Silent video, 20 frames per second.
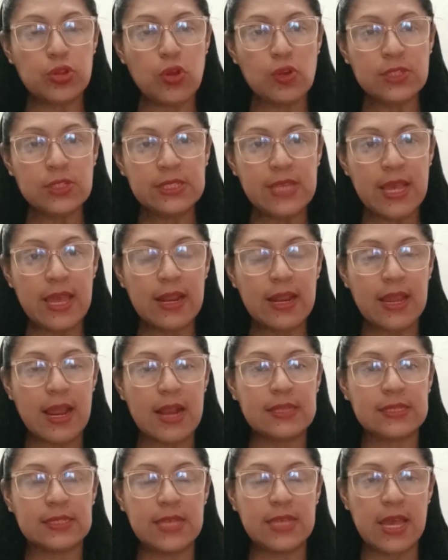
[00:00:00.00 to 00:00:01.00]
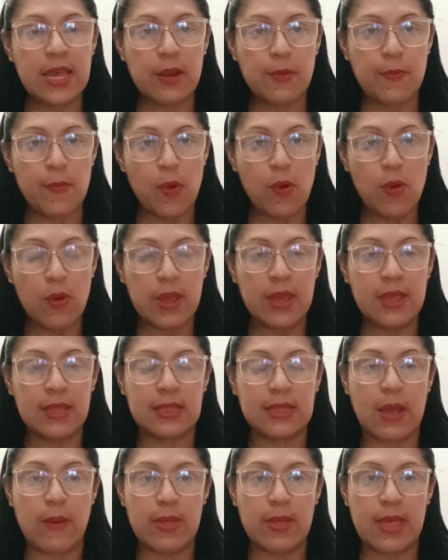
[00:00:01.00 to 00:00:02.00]
ser que el servo
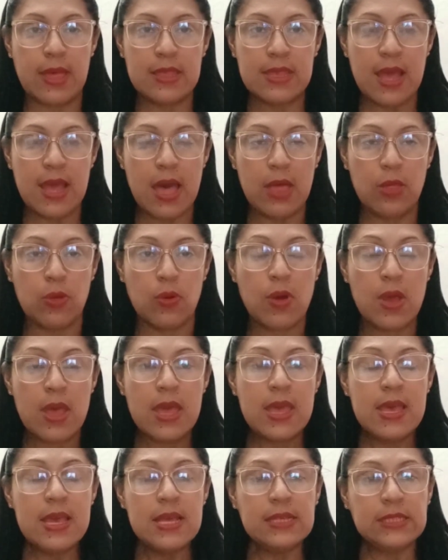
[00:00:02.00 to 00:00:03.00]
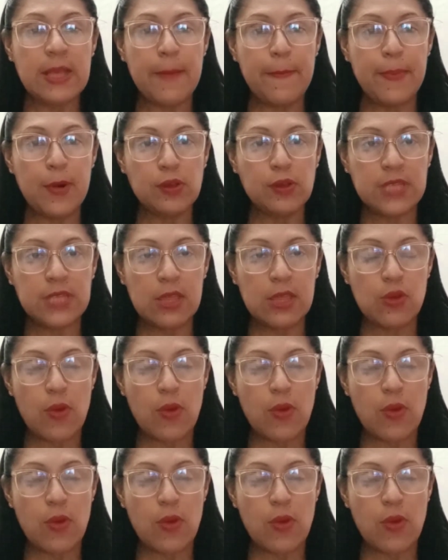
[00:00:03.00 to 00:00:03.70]
estaba dañado y se procedió a